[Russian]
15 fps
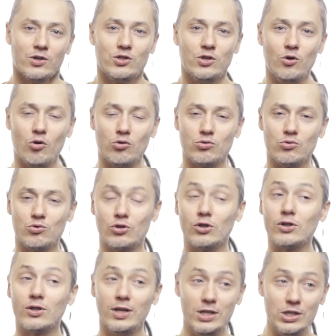серьезную
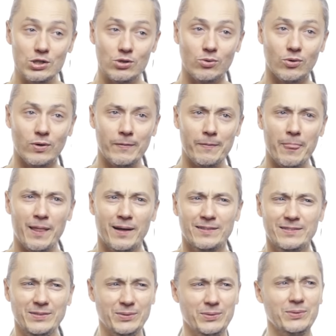журналистку.
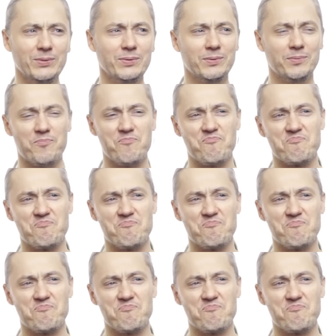Ну,